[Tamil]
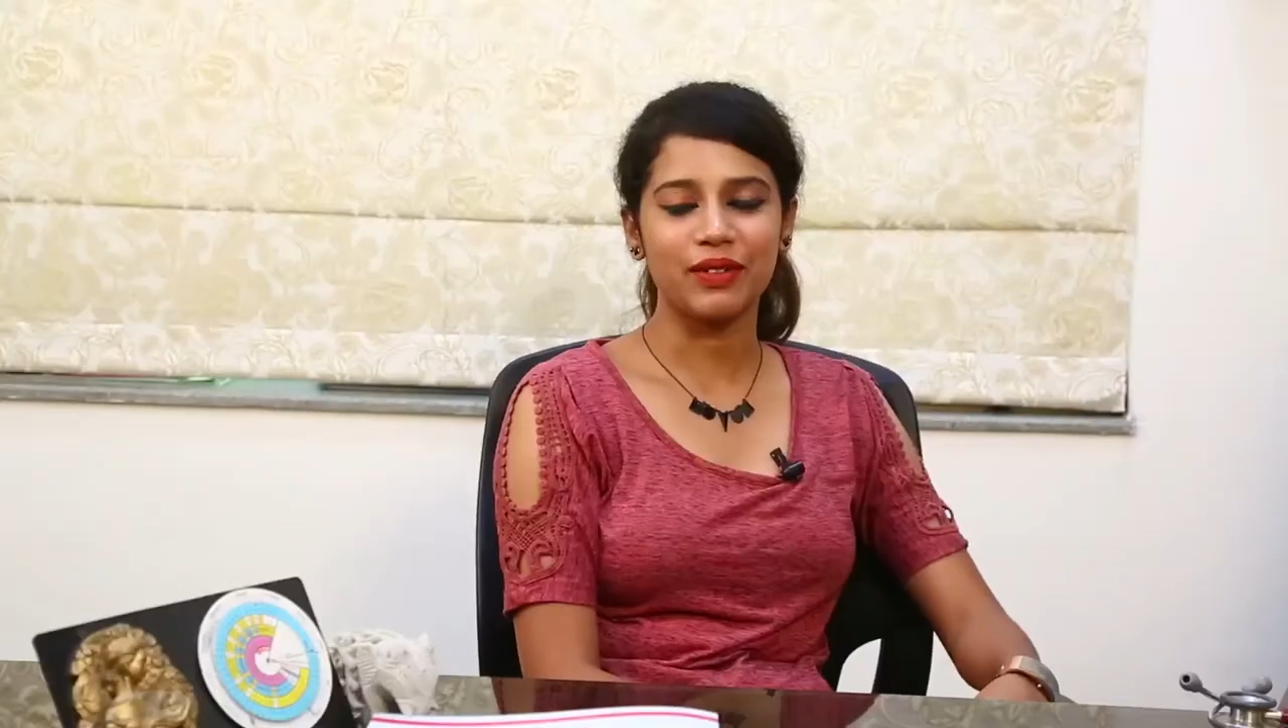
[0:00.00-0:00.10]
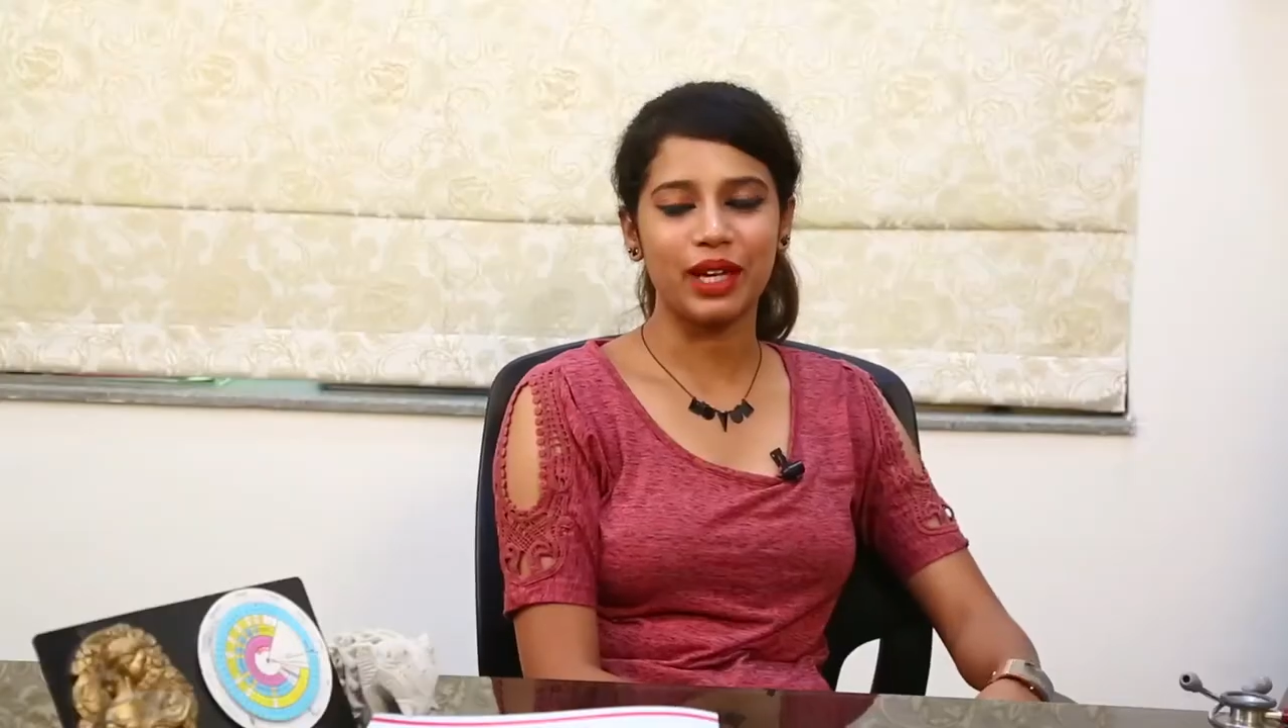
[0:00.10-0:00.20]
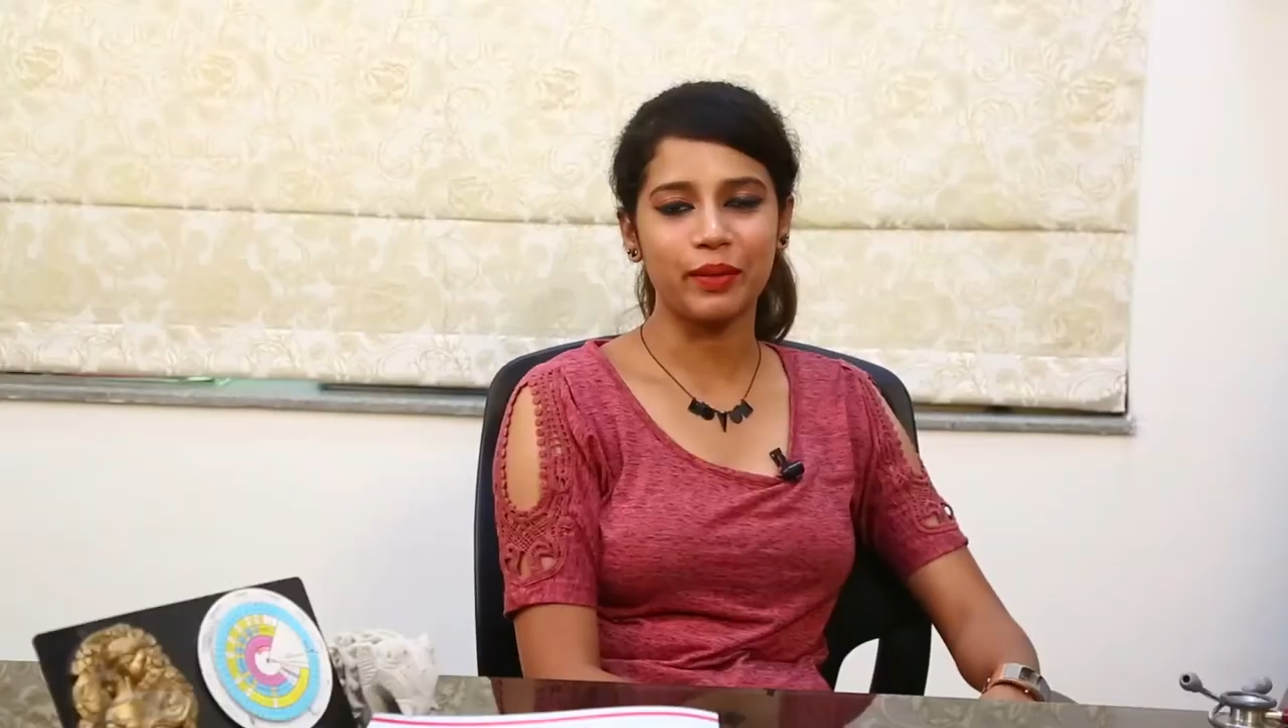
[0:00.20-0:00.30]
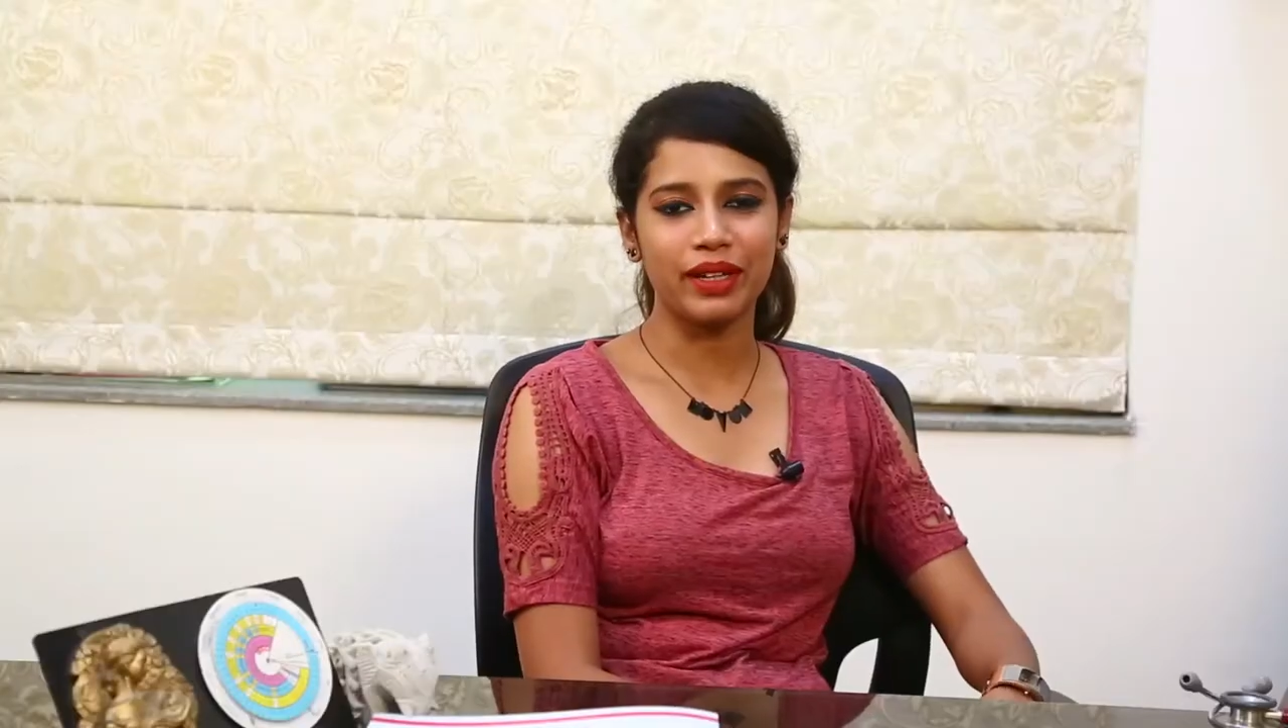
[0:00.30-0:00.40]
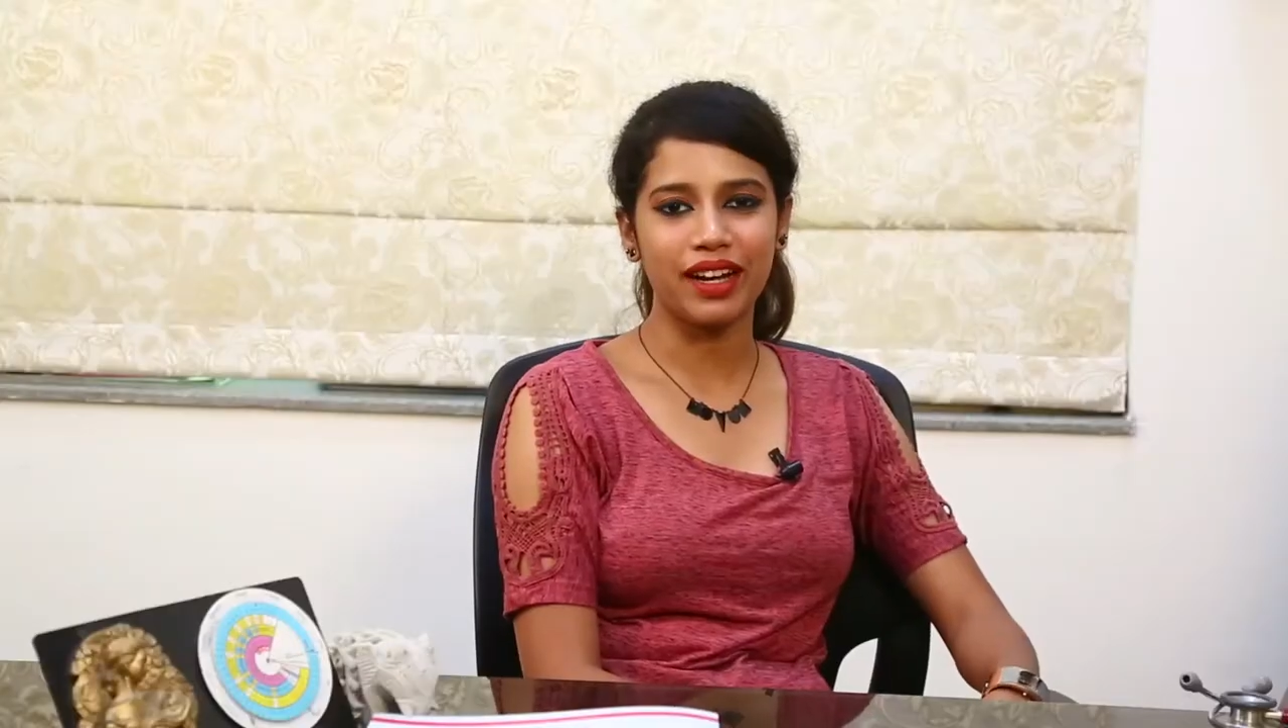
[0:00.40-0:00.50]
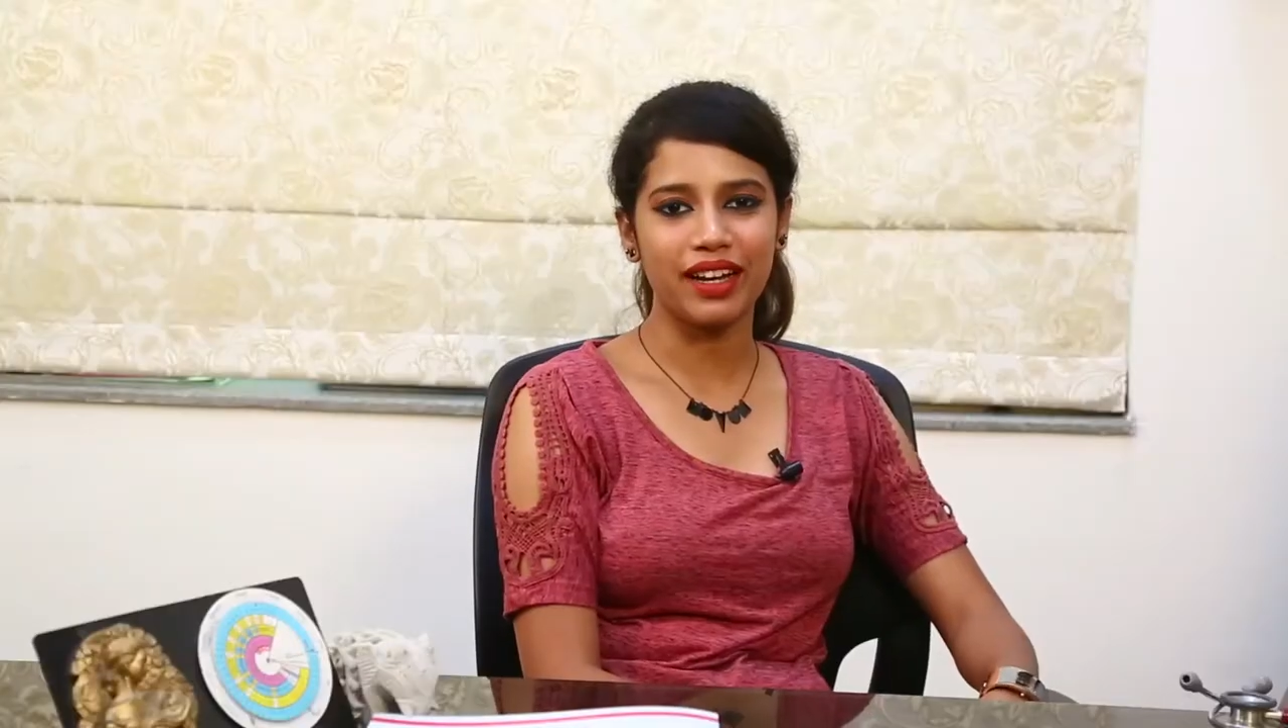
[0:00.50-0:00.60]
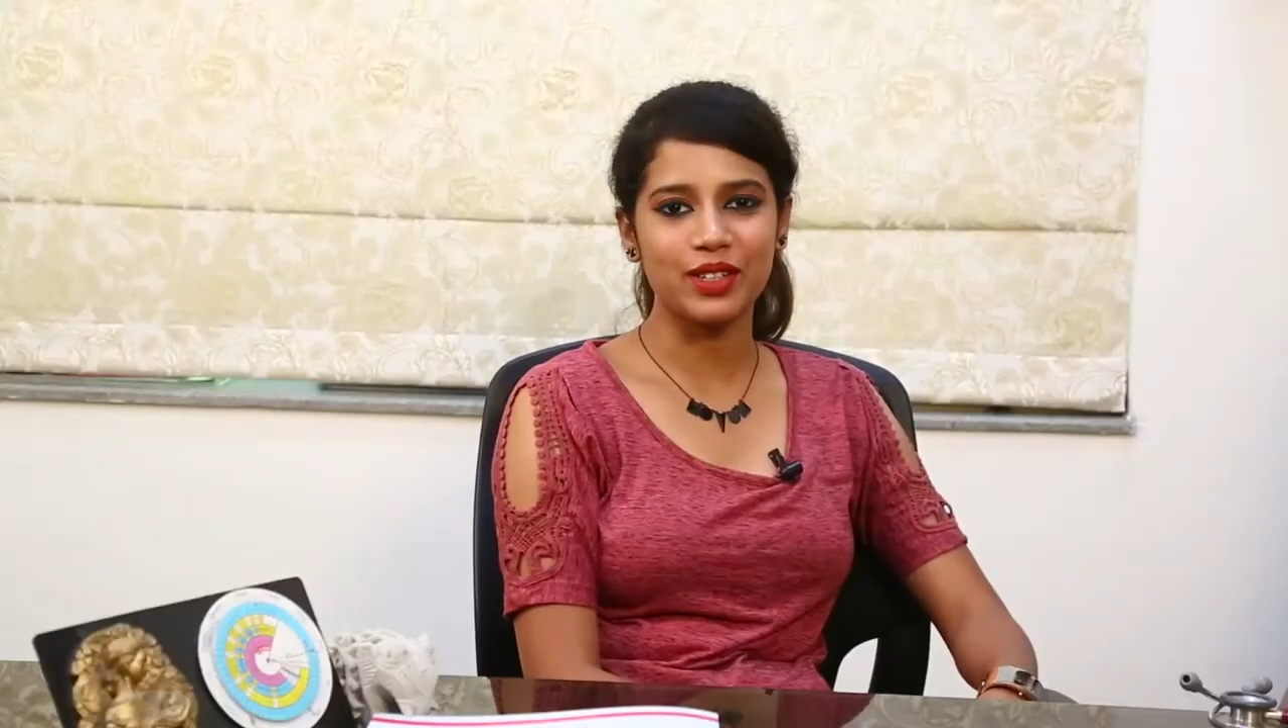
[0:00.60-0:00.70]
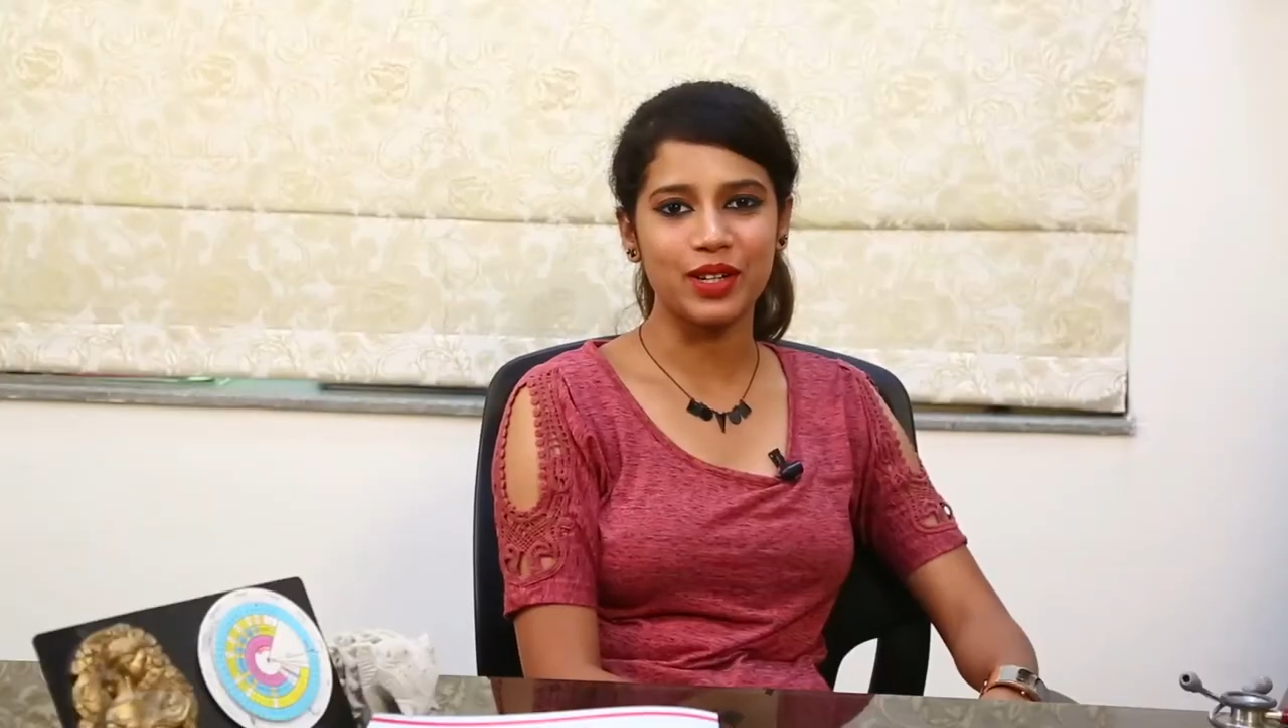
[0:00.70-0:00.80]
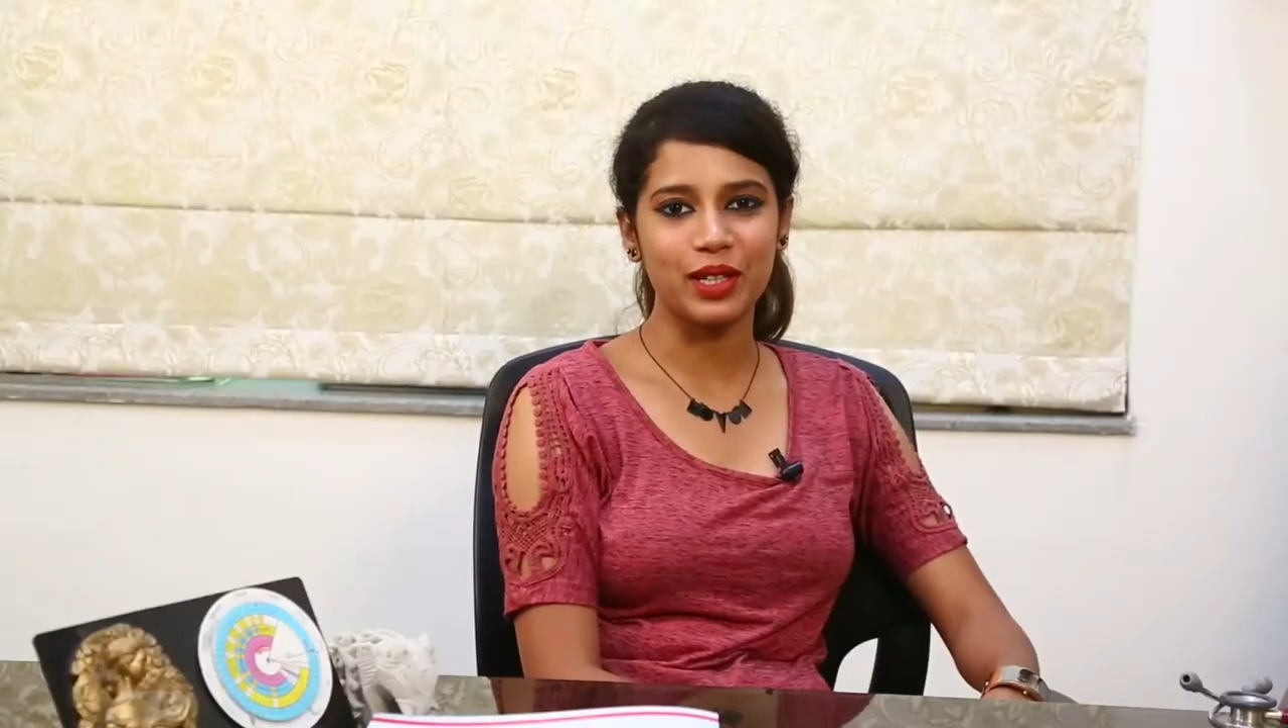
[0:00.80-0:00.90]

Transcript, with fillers: வெரி பிக் ஹாய் டு